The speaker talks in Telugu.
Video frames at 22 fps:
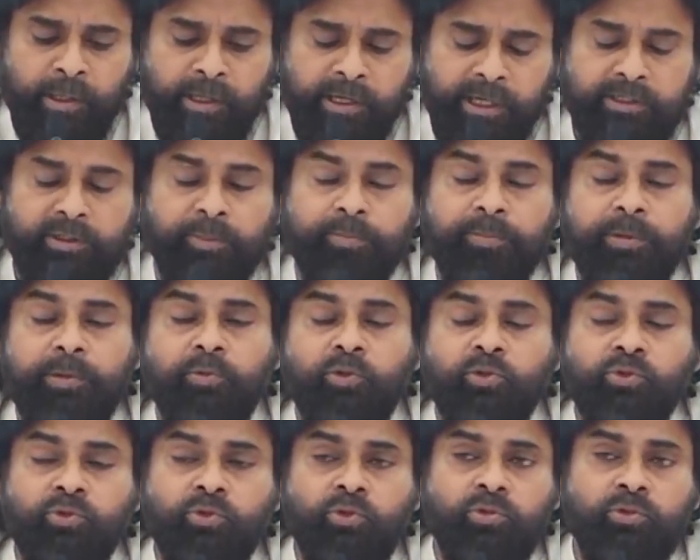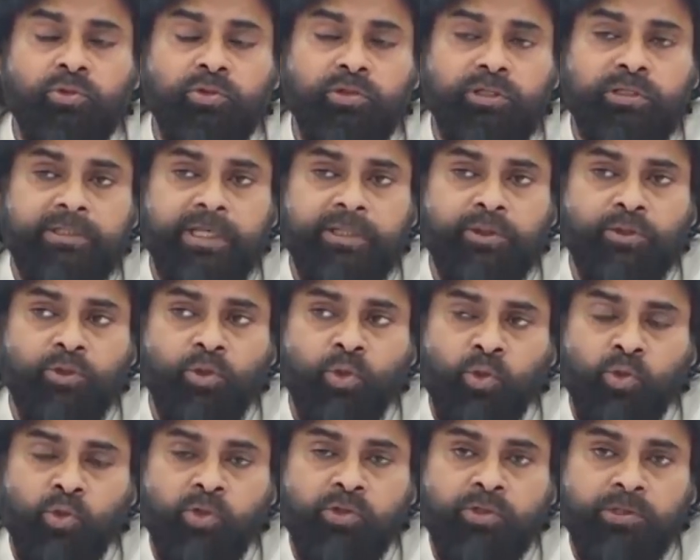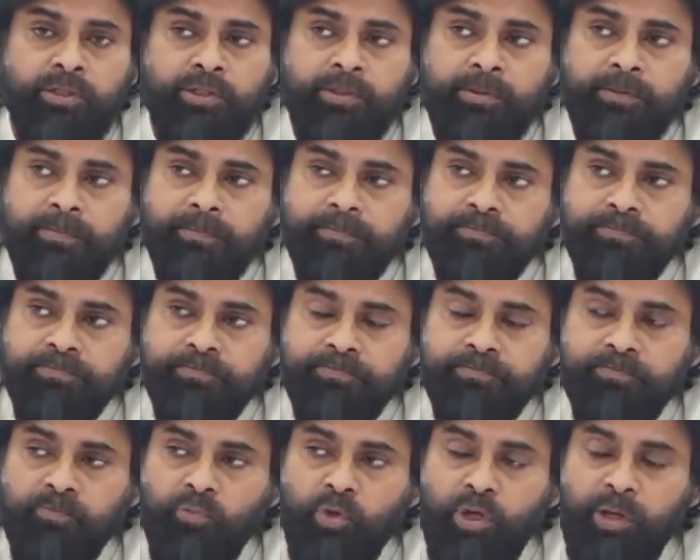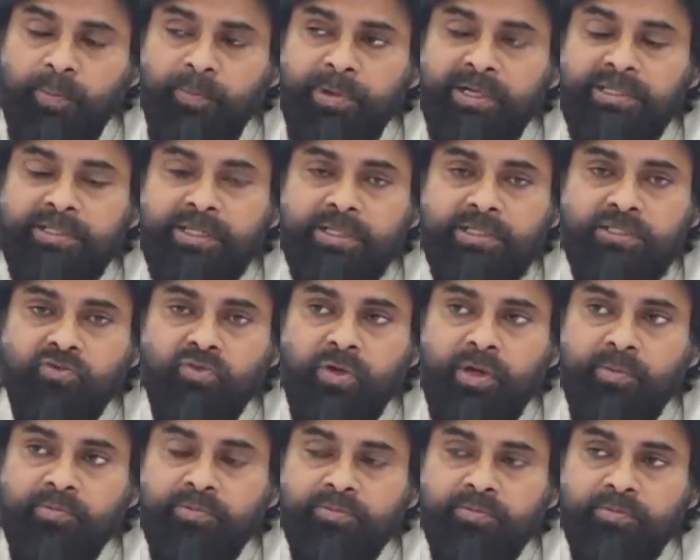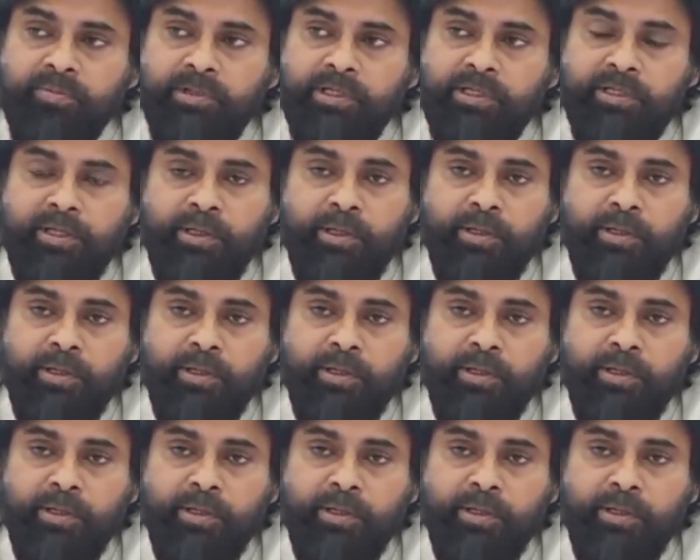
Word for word: గత ప్రభుత్వంలో ఎంతో కొంత ఒక ప్రజాస్వామ్య